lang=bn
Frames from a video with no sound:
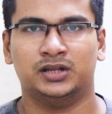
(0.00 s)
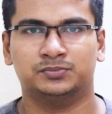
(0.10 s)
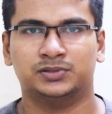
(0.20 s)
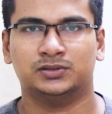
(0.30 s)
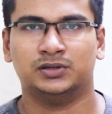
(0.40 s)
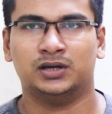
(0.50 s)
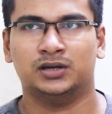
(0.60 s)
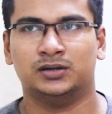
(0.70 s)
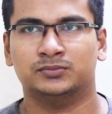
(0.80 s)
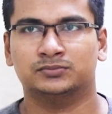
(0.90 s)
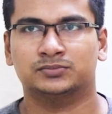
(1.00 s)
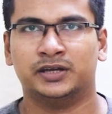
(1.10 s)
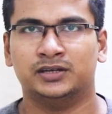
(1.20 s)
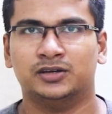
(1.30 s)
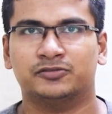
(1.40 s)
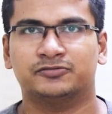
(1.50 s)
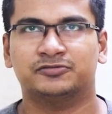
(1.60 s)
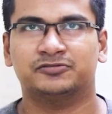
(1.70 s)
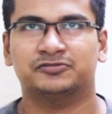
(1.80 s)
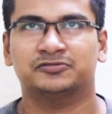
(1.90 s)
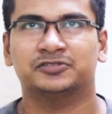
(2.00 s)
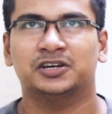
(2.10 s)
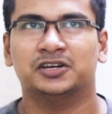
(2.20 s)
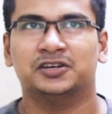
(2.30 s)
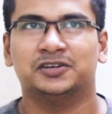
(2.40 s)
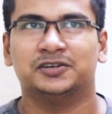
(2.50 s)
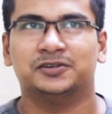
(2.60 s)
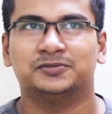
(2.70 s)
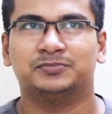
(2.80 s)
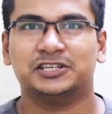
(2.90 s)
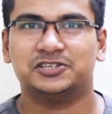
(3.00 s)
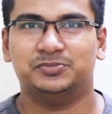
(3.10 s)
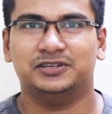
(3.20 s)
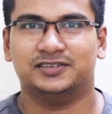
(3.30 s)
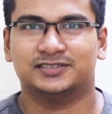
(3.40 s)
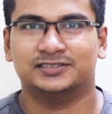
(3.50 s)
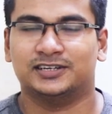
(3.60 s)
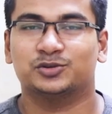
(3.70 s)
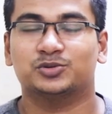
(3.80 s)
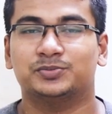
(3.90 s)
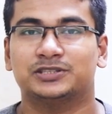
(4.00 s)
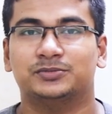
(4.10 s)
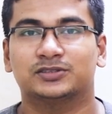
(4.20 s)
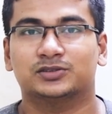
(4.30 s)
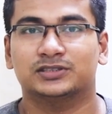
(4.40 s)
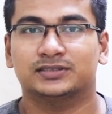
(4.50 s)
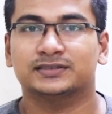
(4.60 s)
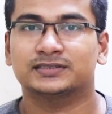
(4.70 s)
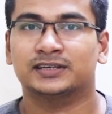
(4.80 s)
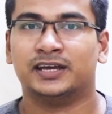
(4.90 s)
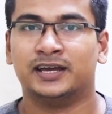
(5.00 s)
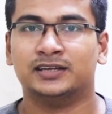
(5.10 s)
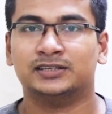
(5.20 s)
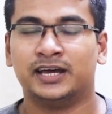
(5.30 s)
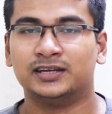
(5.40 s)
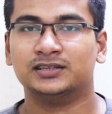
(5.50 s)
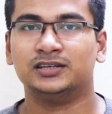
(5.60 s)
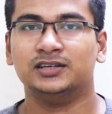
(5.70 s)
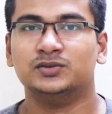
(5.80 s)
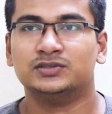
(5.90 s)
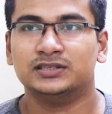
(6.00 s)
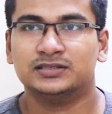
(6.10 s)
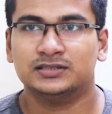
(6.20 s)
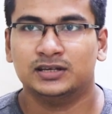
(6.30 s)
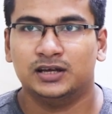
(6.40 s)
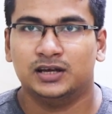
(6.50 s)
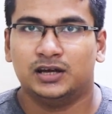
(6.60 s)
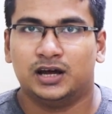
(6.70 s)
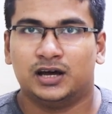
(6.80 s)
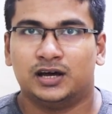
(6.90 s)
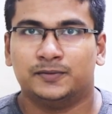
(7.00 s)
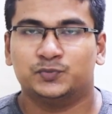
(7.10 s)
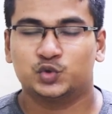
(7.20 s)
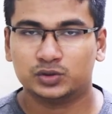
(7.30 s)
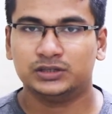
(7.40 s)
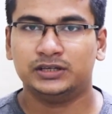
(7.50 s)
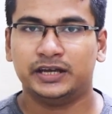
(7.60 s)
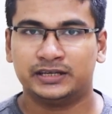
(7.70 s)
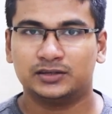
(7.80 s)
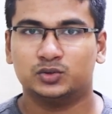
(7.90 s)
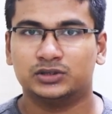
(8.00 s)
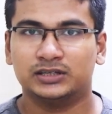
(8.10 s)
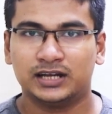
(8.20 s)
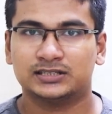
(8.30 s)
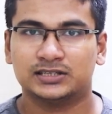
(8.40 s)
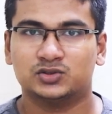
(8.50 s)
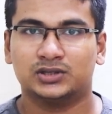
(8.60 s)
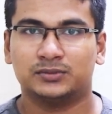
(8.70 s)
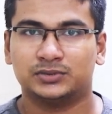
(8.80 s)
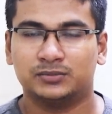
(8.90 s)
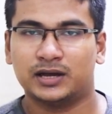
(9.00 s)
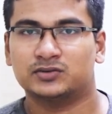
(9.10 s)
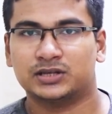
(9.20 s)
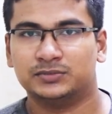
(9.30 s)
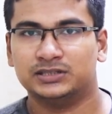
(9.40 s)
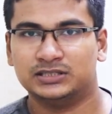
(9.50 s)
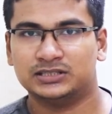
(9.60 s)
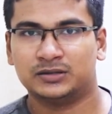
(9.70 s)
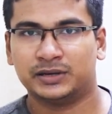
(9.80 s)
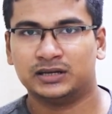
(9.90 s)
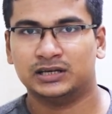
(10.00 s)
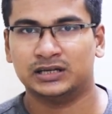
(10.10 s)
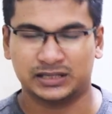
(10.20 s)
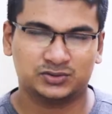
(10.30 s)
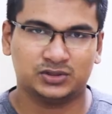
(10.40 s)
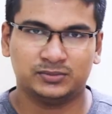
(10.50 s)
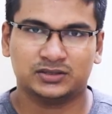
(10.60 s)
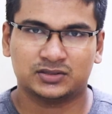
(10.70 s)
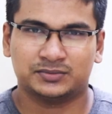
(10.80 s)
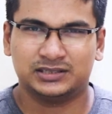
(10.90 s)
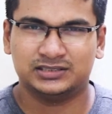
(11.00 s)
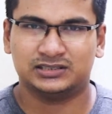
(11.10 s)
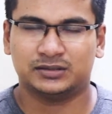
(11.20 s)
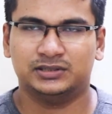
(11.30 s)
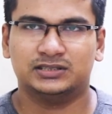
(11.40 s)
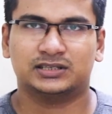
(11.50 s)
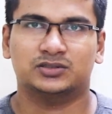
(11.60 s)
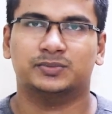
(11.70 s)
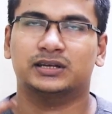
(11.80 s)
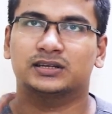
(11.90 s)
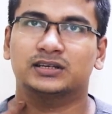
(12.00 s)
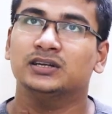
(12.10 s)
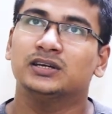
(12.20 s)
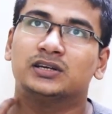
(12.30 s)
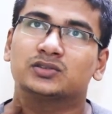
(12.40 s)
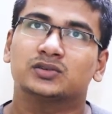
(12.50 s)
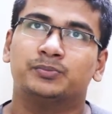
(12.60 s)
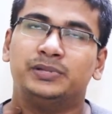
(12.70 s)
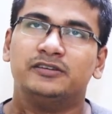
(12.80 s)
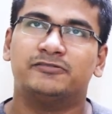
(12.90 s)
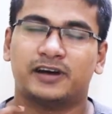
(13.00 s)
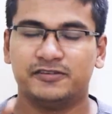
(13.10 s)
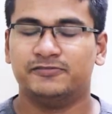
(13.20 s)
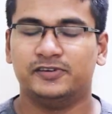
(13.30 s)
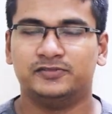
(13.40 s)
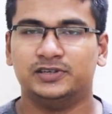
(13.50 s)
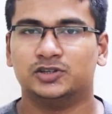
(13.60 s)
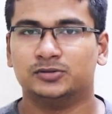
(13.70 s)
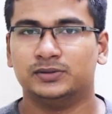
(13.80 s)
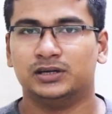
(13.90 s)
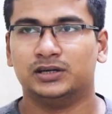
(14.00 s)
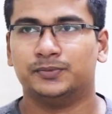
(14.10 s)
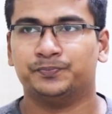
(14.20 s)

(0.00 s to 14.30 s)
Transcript: হেল্প এনি অফ বাজেট বিল্ডার্স যারা নতুন পিসি বিল্ড করতে যেতেছে অ্যান্ড অ্যানাদার নিউজ ইজ যদি এটা করতে না চান যদি আপনার বায়ো সাবলেট জিনিসটা প্যারা লাগে অ্যাকচুয়ালি বায়ো সাবলেট জিনিসটা আমার নিজের কাছেও প্যারা লাগে সো বি ফাইভ ফিফটি অথবা